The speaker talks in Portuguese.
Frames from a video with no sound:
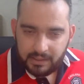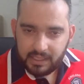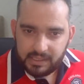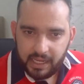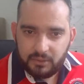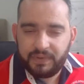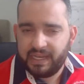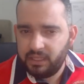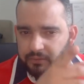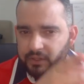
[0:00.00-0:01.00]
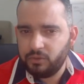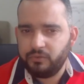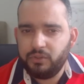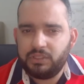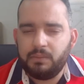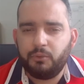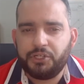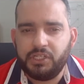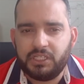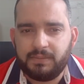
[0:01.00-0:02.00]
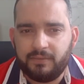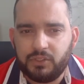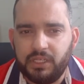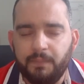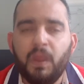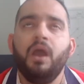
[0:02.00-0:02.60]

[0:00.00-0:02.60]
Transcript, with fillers: Tá certo? Fica até o final do vídeo que tem boas dicas para você.